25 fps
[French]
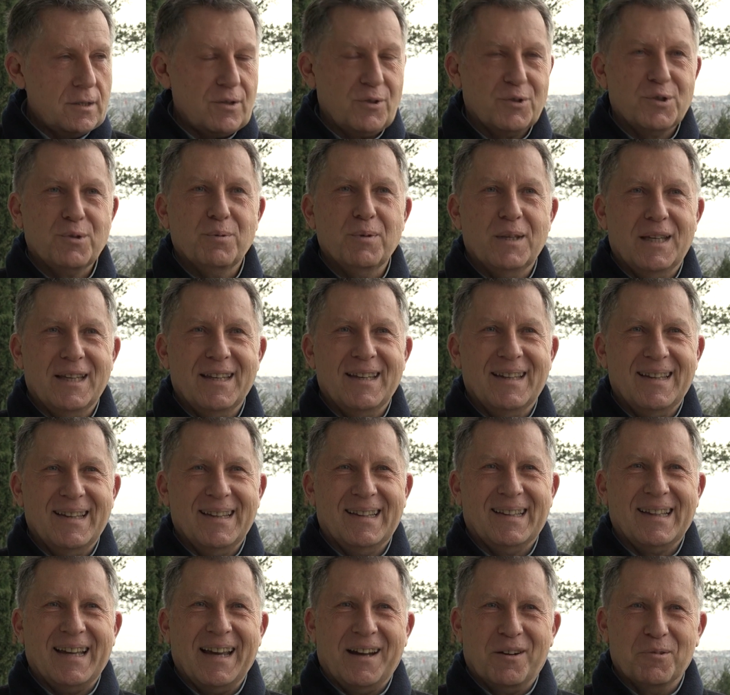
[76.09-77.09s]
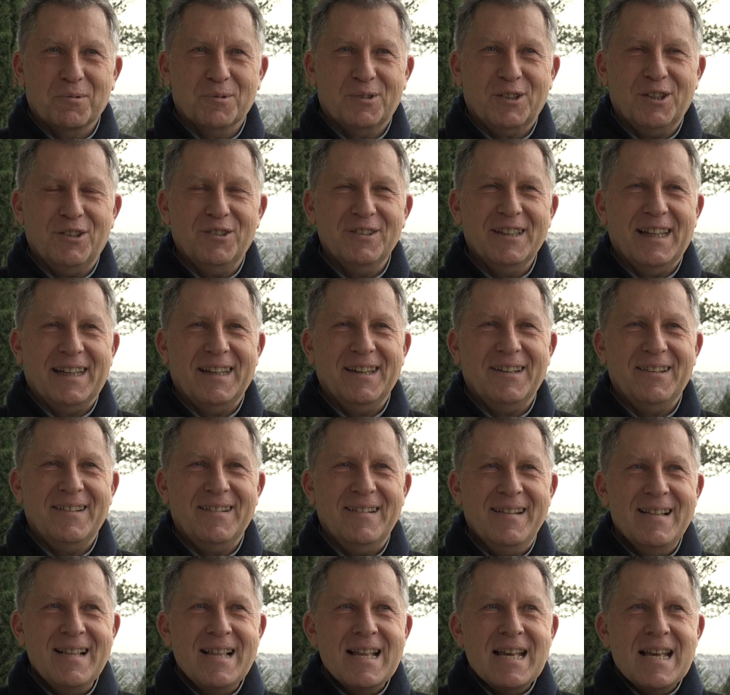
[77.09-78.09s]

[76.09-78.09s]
j'en suis très content d'ailleurs.